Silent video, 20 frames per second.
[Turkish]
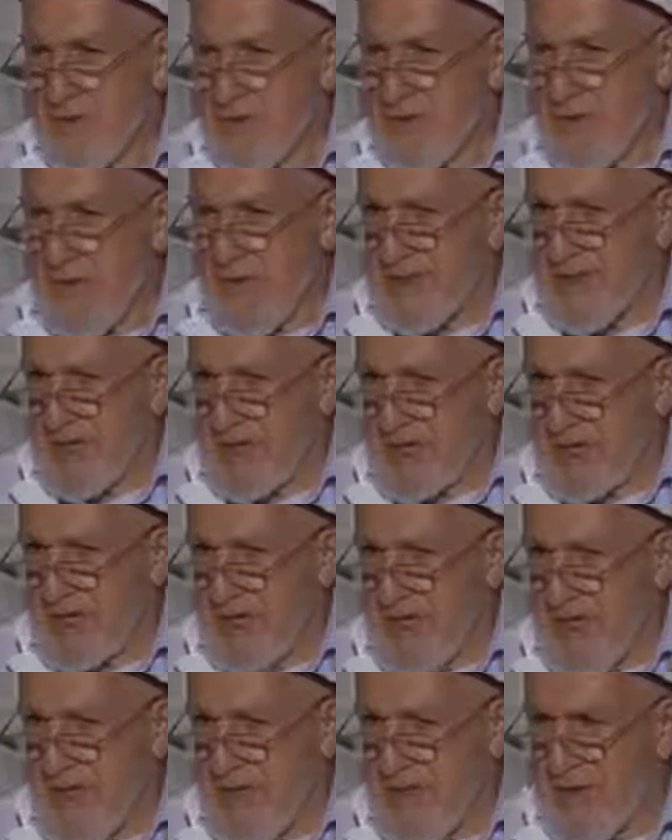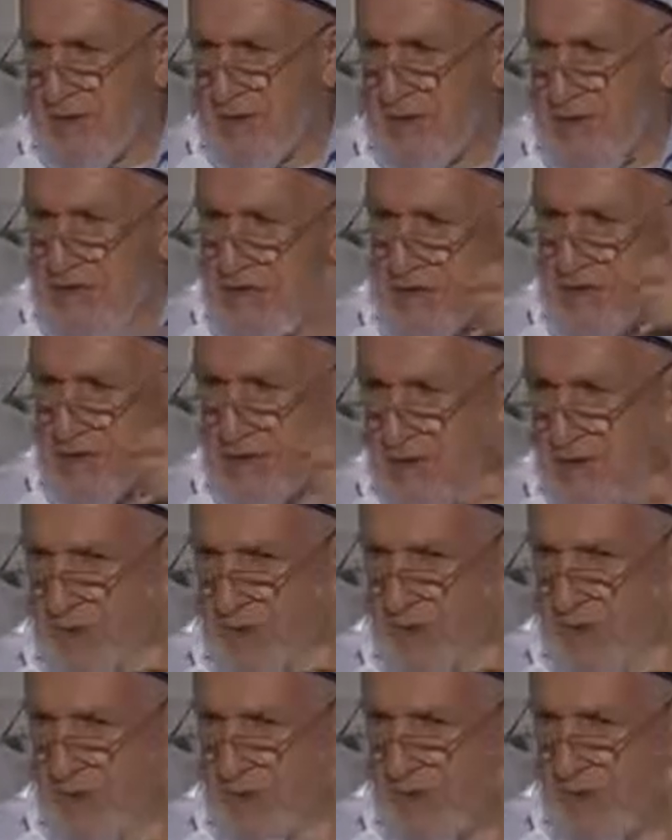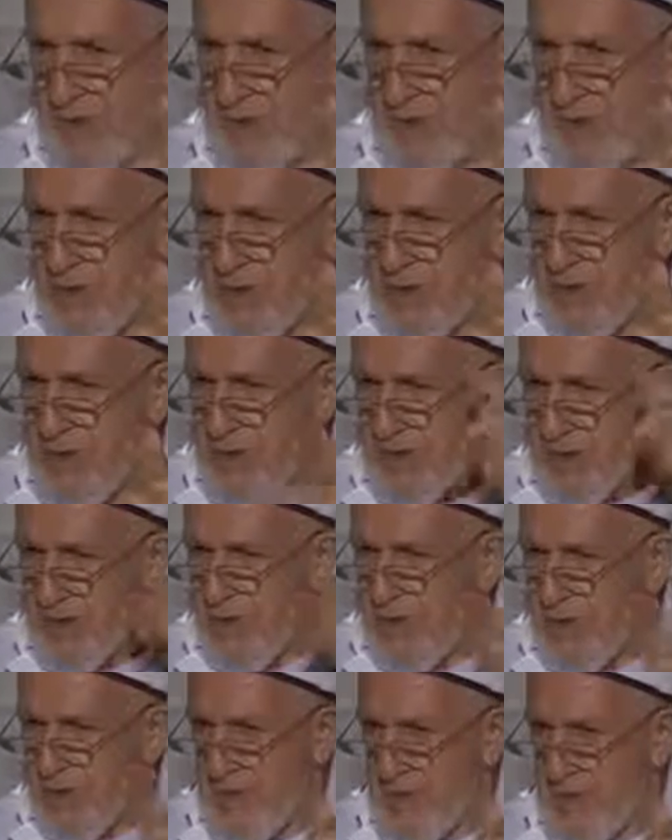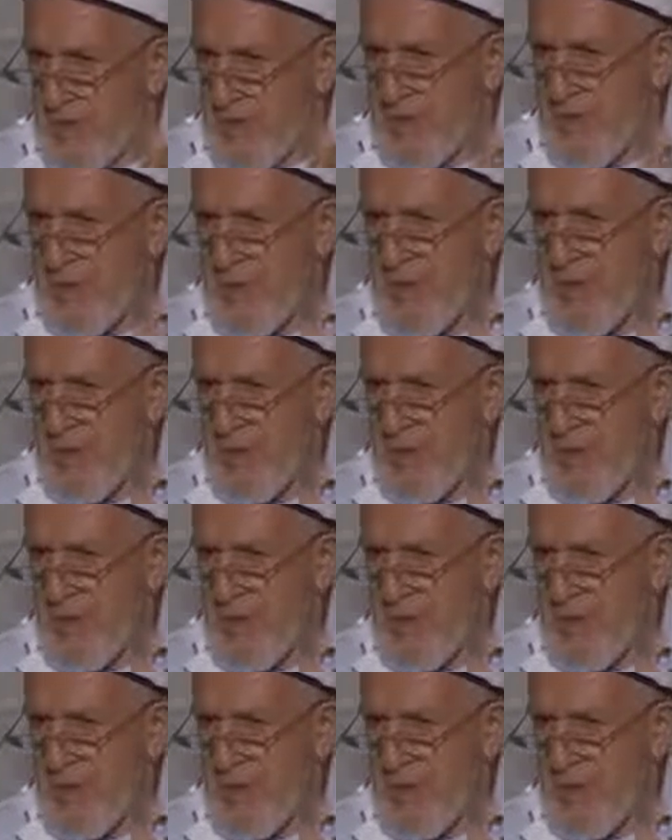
Hasedinden senin kurbanın kabul oldu, benimki olmadı.